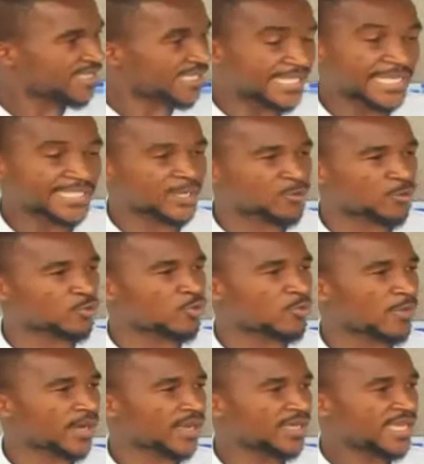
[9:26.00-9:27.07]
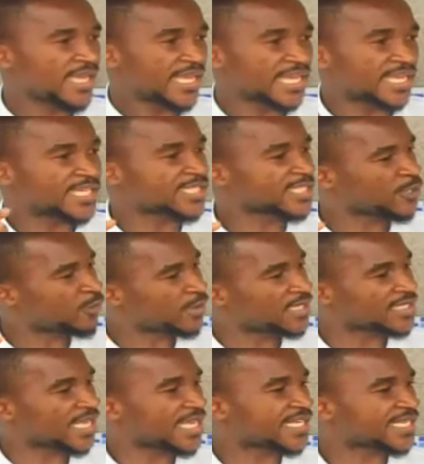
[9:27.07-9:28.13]
neza kokoma écriture wana
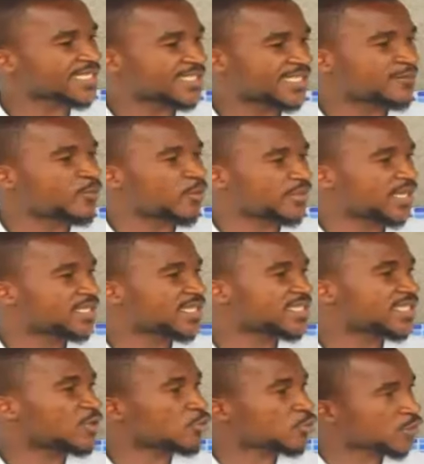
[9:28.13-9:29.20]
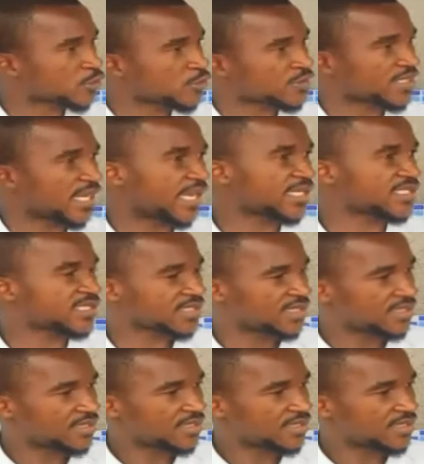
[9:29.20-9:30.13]
écriture mondaine c'est l'écriture céleste